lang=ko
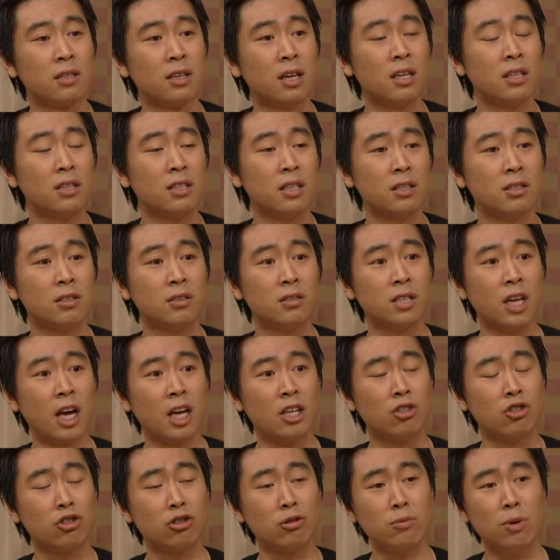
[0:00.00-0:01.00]
나이에
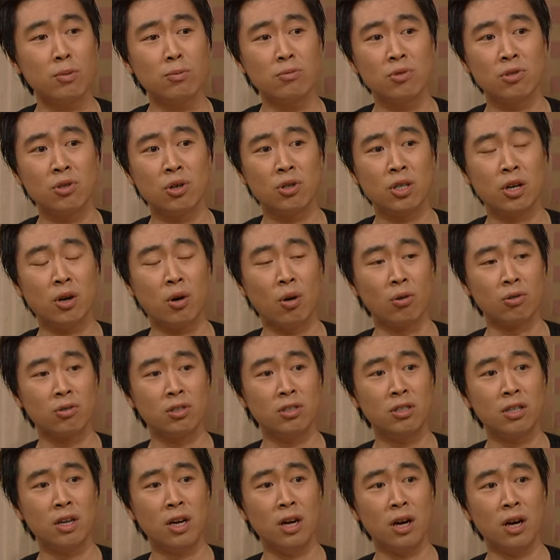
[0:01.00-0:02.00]
잔주름 없는 여자가
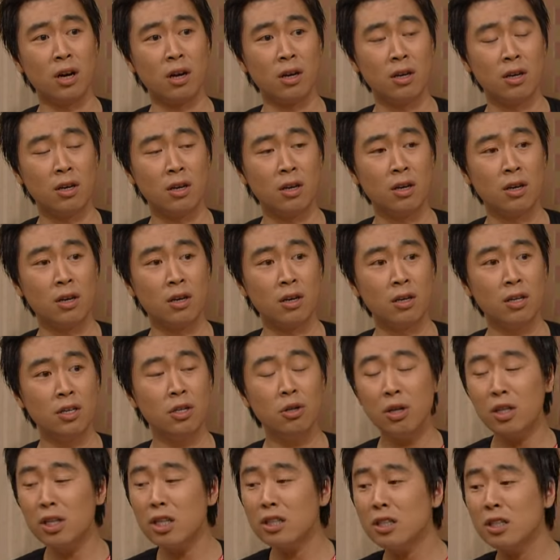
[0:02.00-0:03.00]
어딨냐.
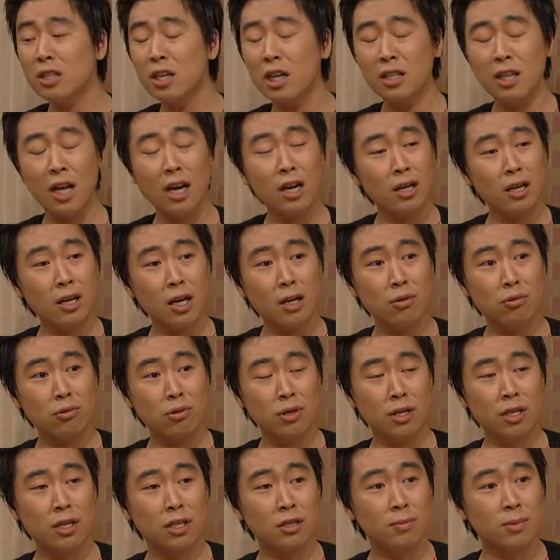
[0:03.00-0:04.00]
이렇게 됐으니까 탁
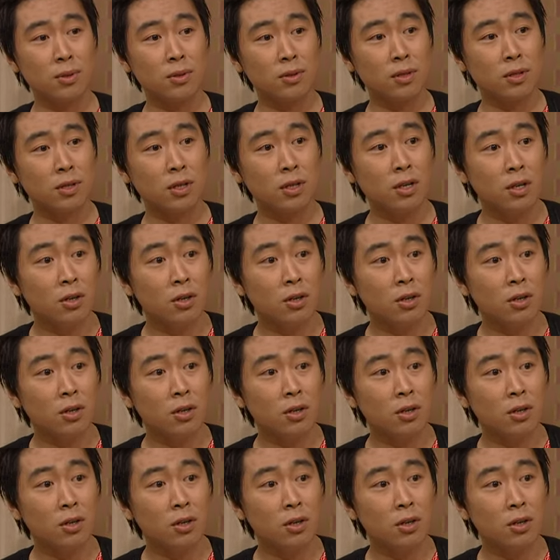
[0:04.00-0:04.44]
까놓고 얘기하지만